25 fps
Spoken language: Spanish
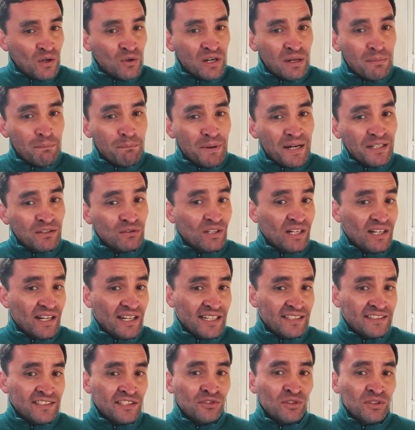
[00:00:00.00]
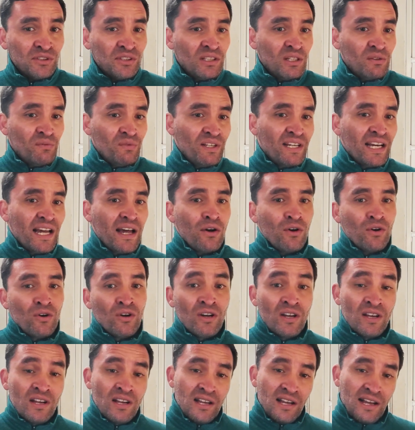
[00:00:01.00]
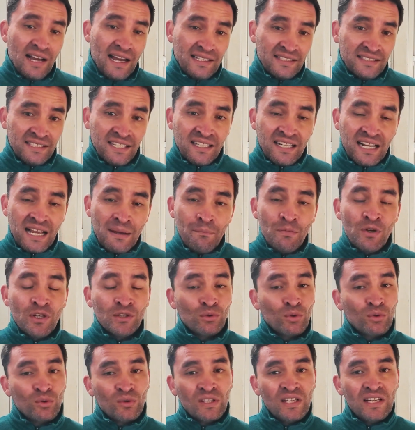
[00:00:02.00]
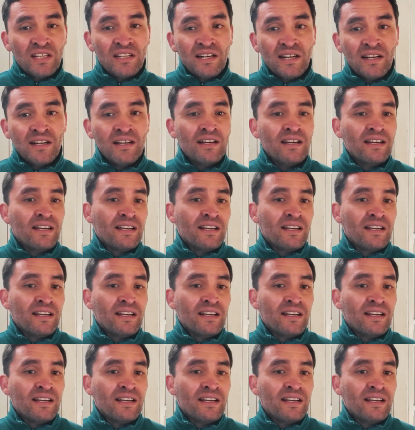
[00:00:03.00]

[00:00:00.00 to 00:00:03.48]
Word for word: un espacio al ejercicio ha significado hacer cambios a su rutina,